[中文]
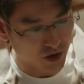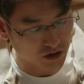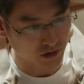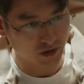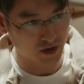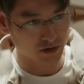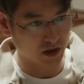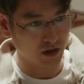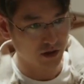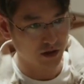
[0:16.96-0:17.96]
我不要浪费调
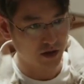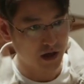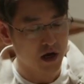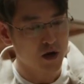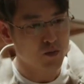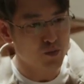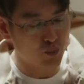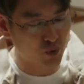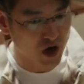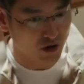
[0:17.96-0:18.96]
查，
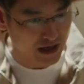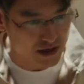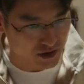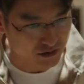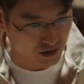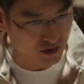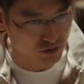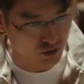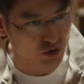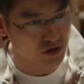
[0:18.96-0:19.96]
不要干涉你的操
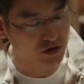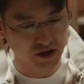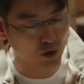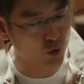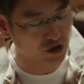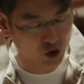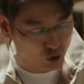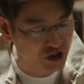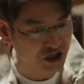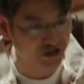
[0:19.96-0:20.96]
作过程，这些我
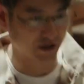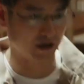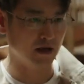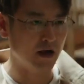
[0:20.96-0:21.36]
都听你的，